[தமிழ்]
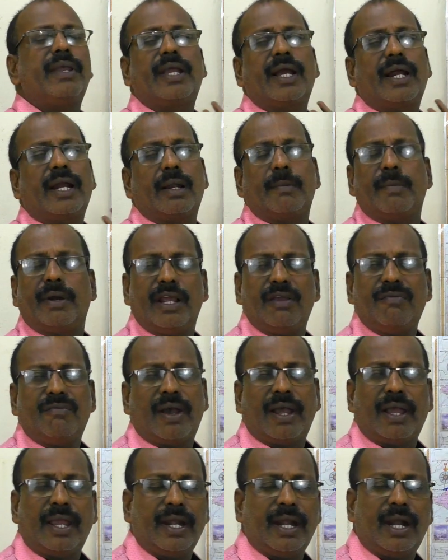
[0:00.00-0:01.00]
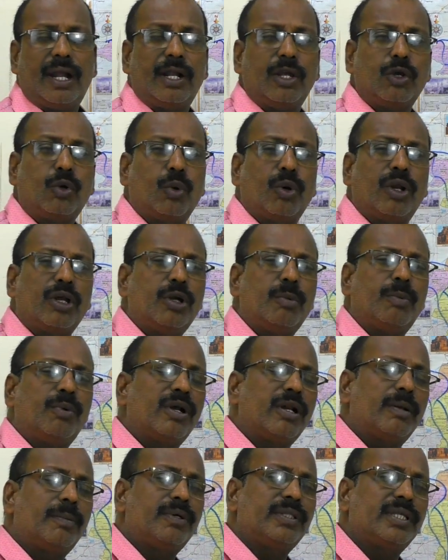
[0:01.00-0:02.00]
மிக கனமழை வயநாடு குடகு
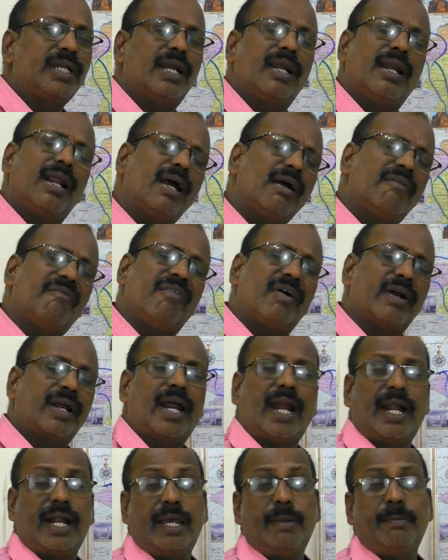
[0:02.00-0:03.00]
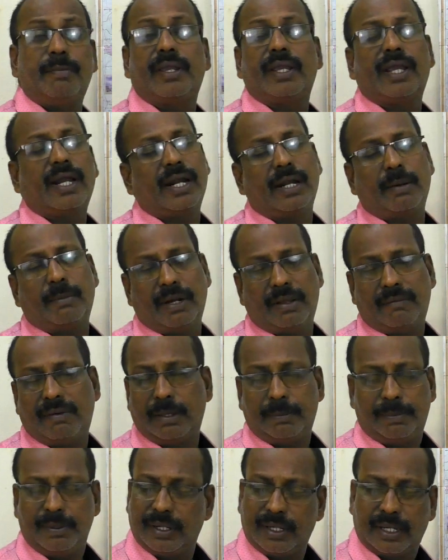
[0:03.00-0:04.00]
போன்ற பகுதிகளெலாம் கன மிக கனமழை
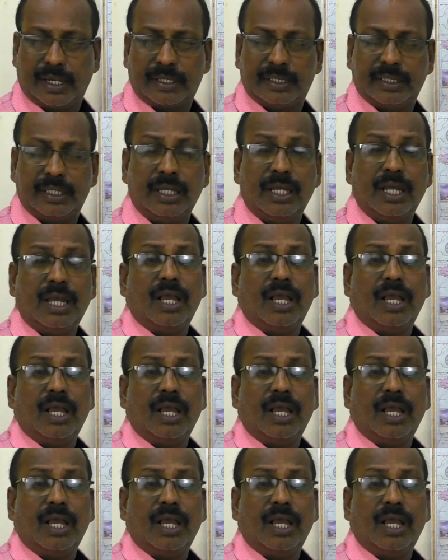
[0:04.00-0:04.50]
வாய்ப்பு இருக்கிறது